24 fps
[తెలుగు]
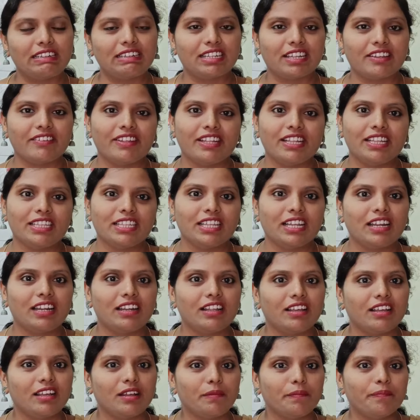కట్కి వెళ్తే
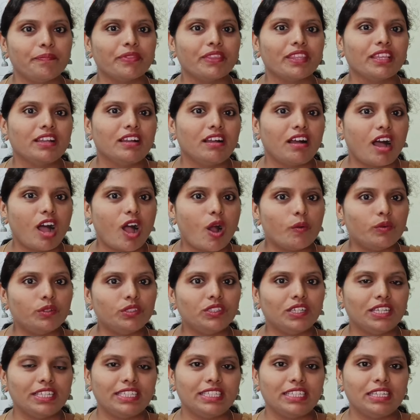అలా ఆవులు
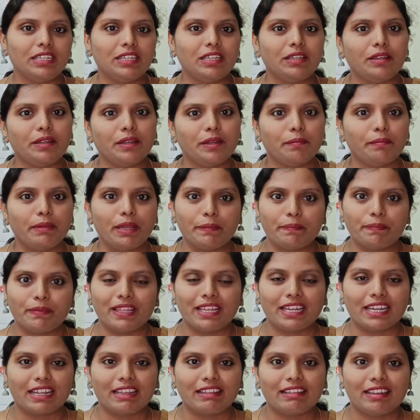అవి
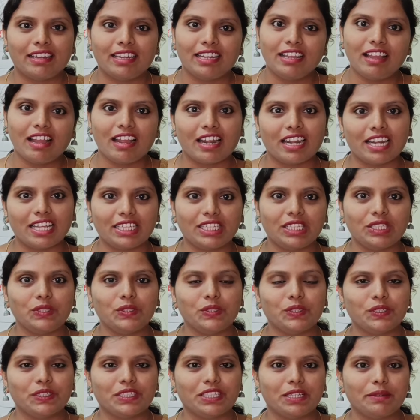మేపుతారు కదండి అక్కడైతే
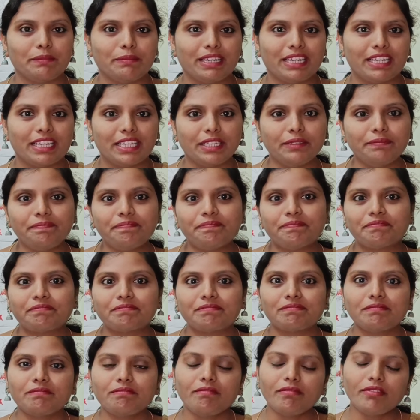దొరుకుతాయి మనకి
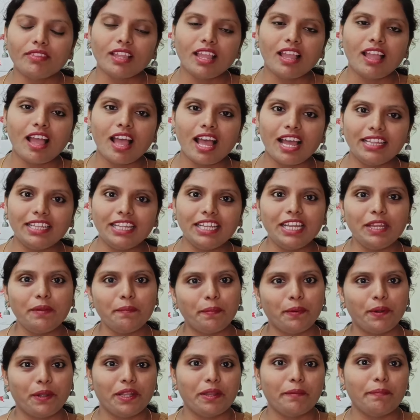అదే నేను
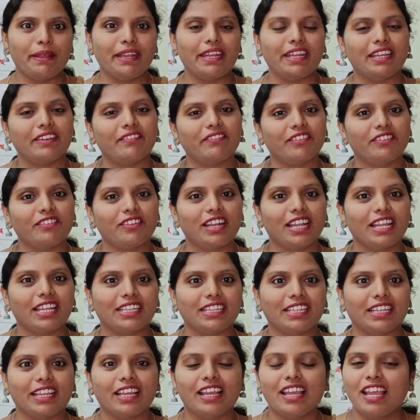పుట్టి పెరిగిన ఊర్లో
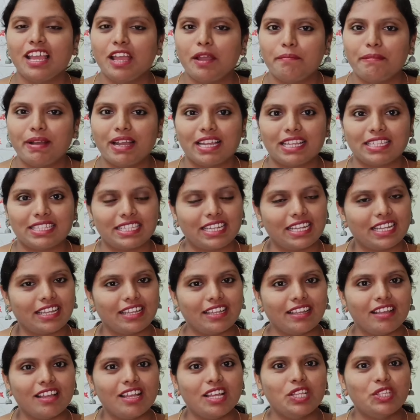అయితే మాకు అసలు
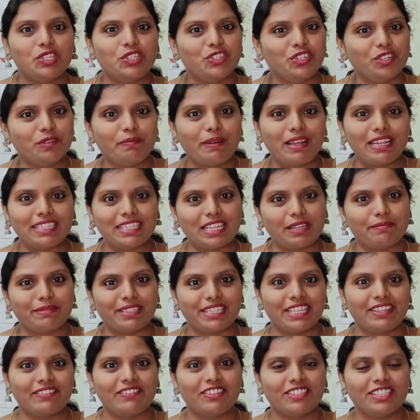జునుపాల
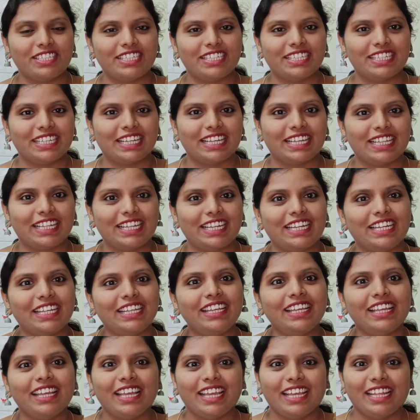సమస్య వచ్చేది కాదండి
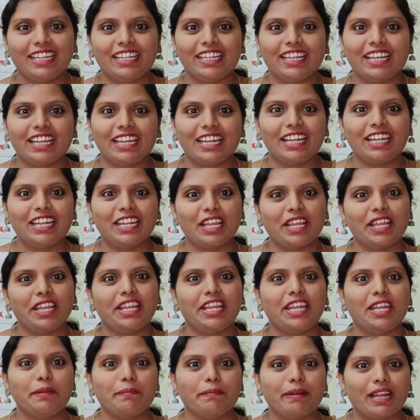ఎందుకనంటే
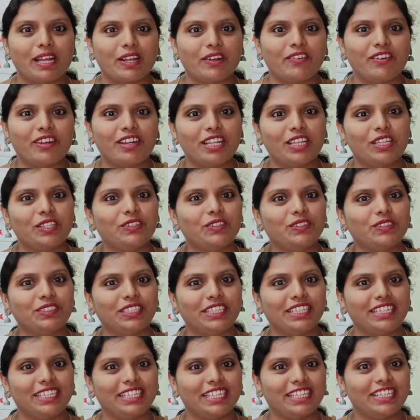ఇంటి పక్క వాళ్ళదో
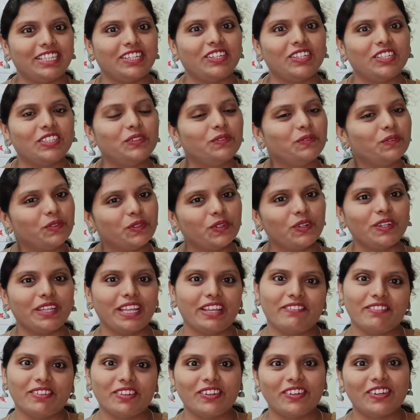ఇంటి ఎదురు వాళ్ళదో ఊర్లో
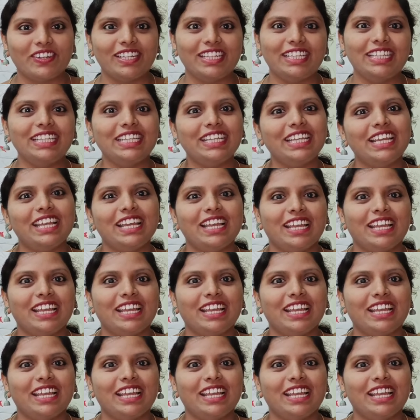ఎవరొకరిది